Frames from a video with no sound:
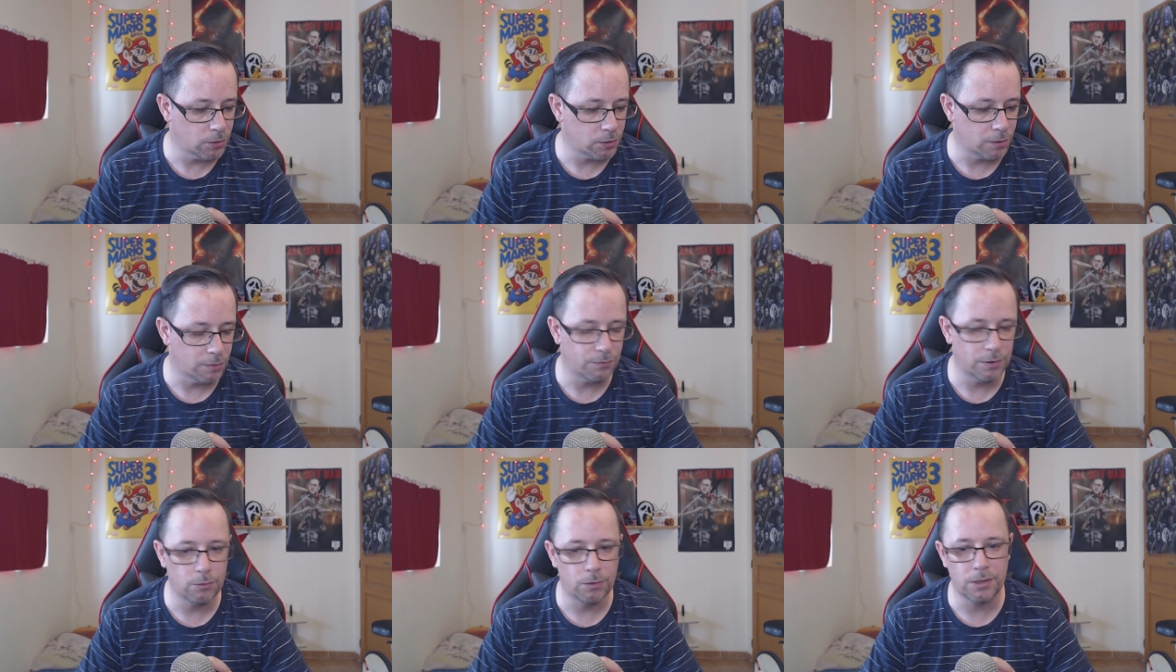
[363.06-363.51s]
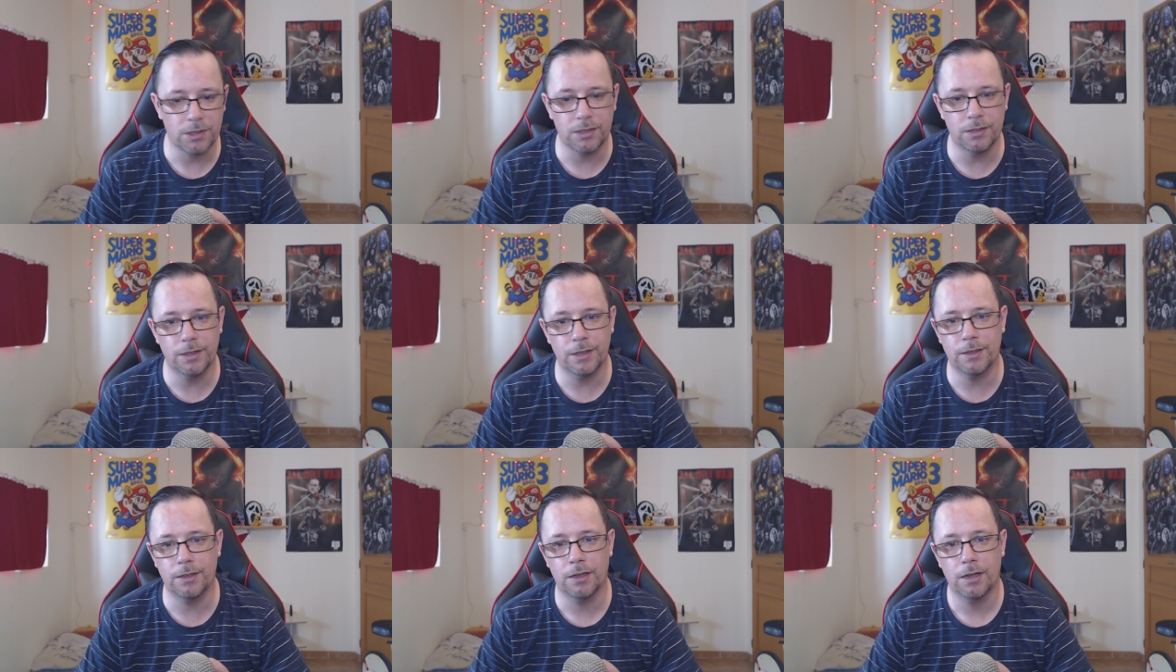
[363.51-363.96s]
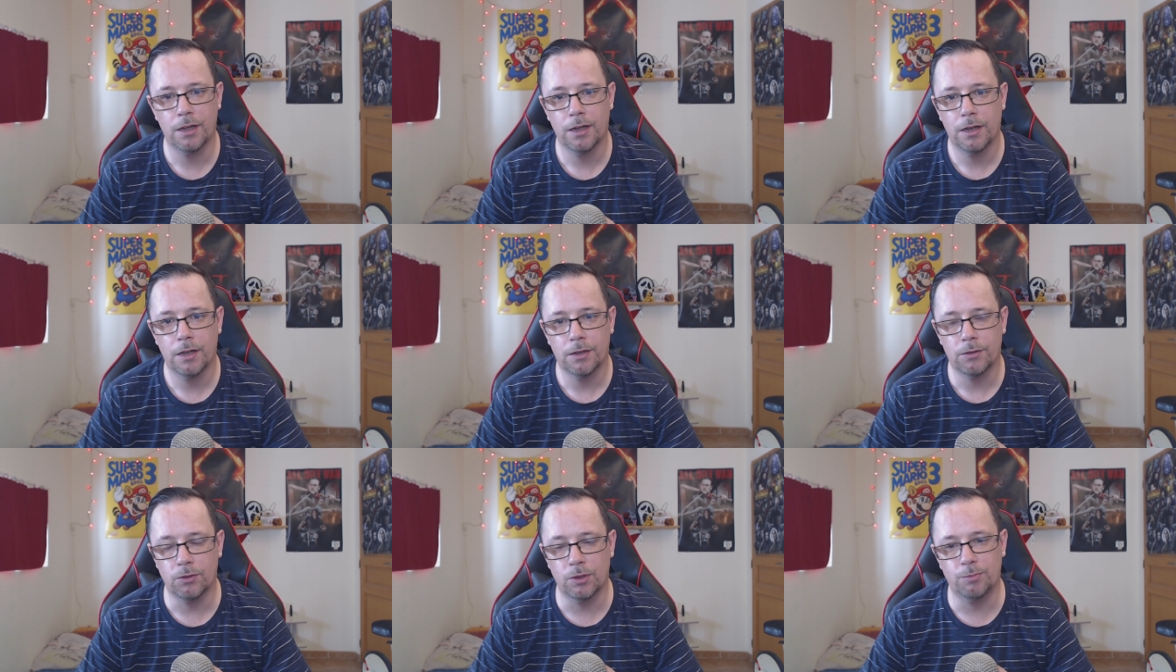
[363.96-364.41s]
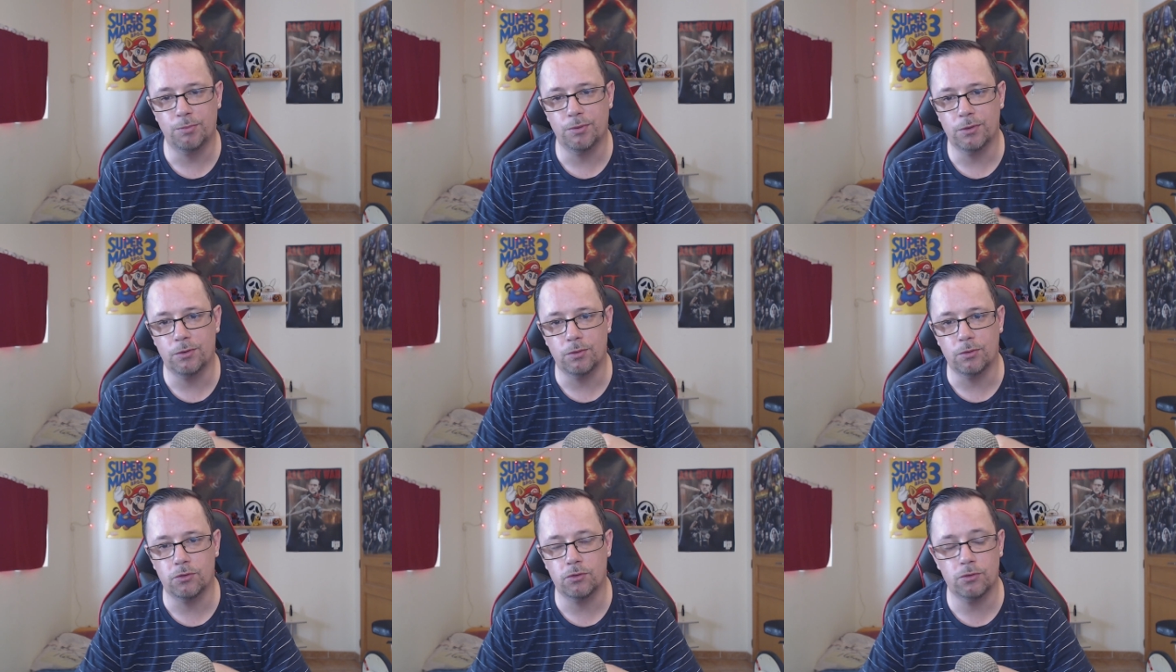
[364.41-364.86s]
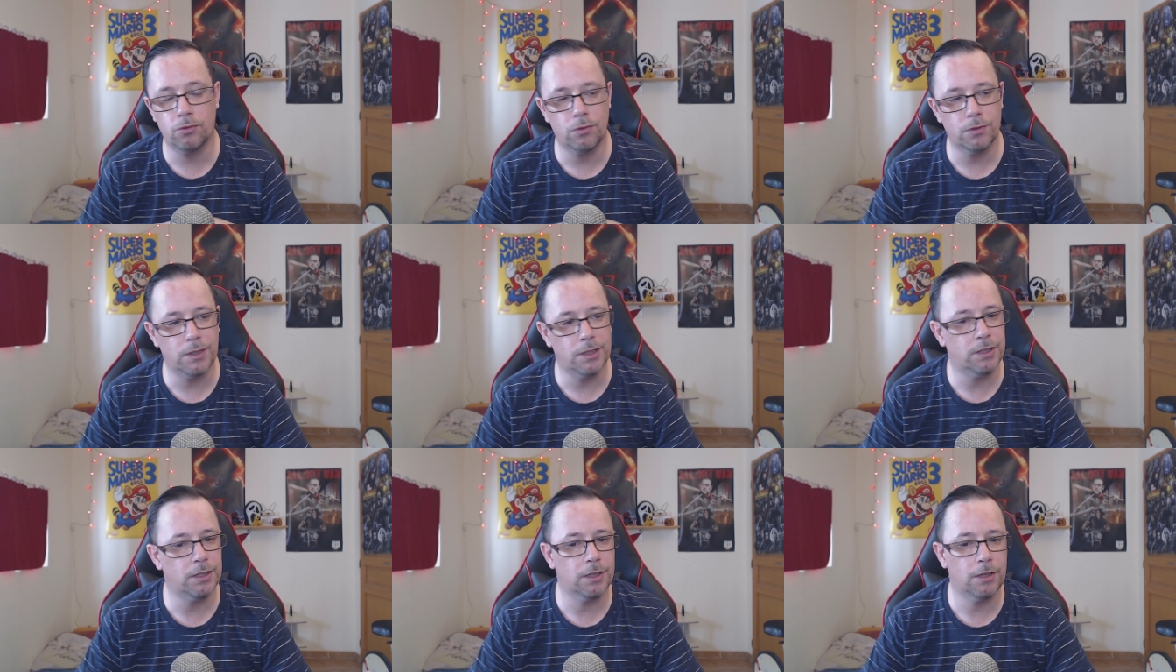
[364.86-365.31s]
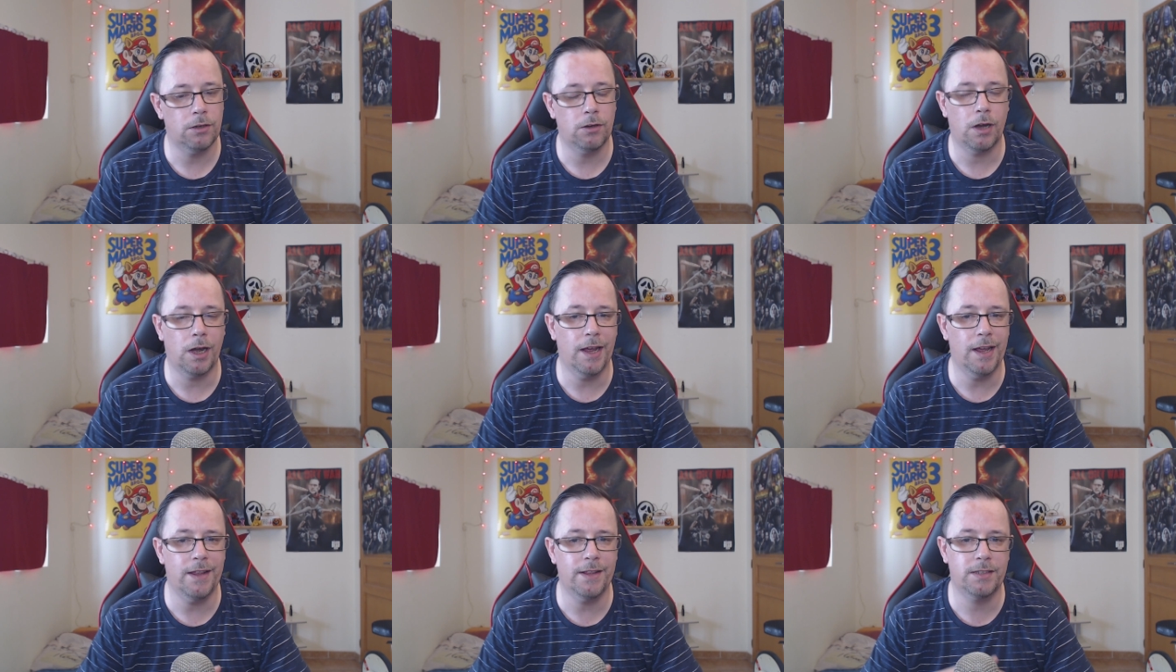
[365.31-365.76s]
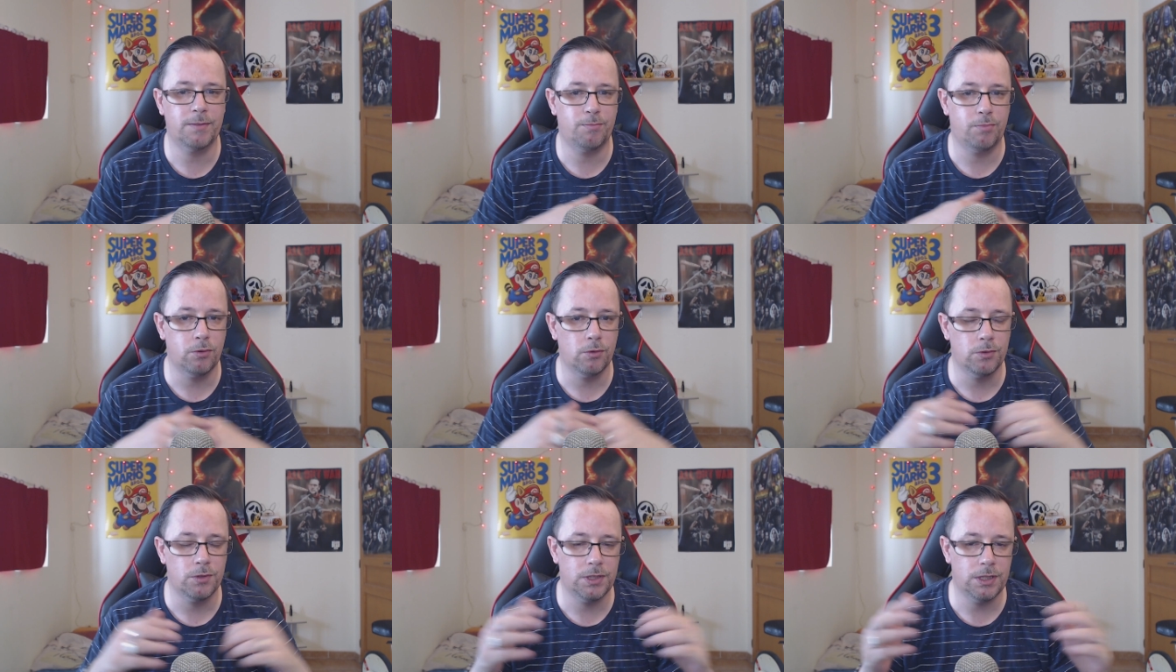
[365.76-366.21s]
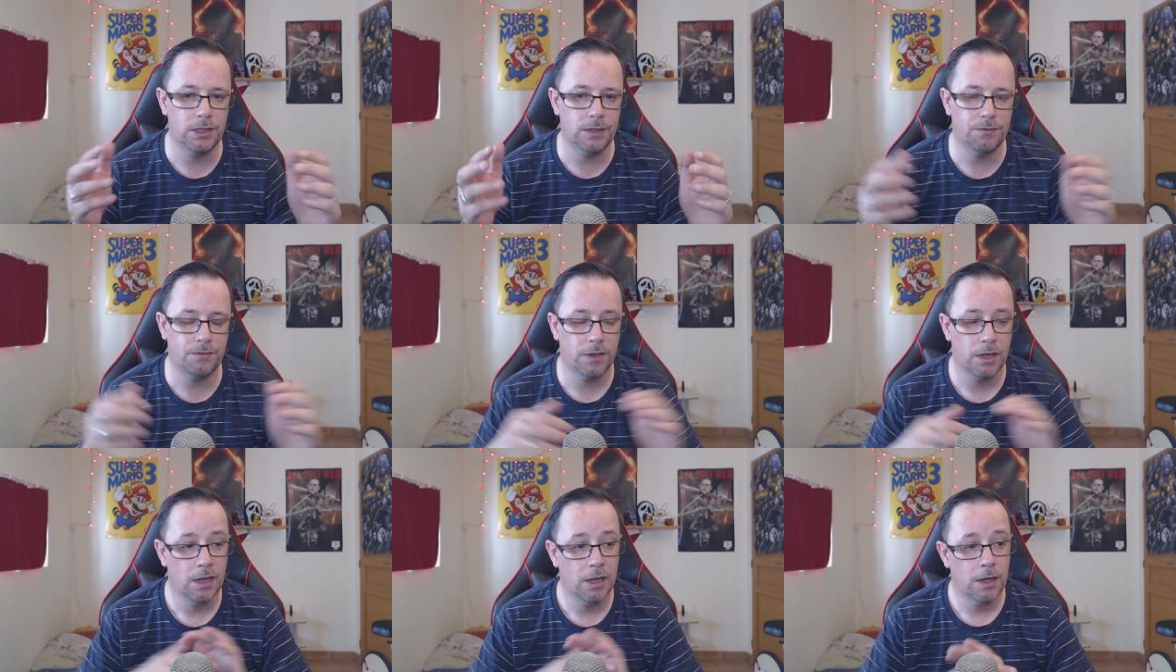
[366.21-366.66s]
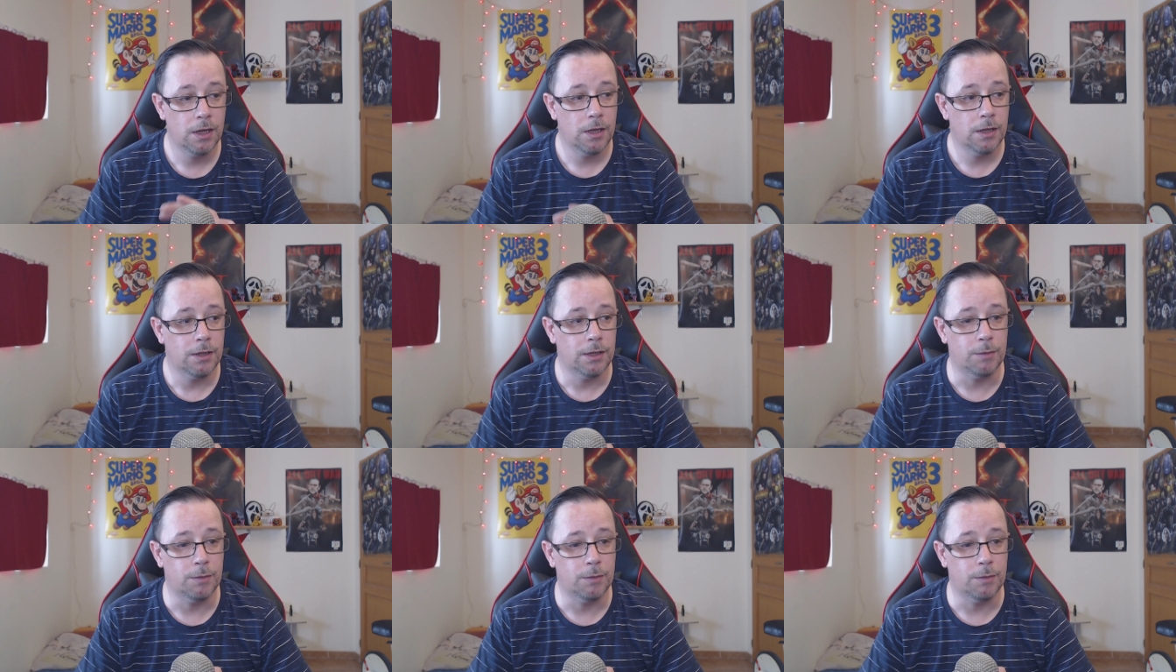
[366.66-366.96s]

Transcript: ce que fait Walking Dead depuis toujours, des trailers explosifs,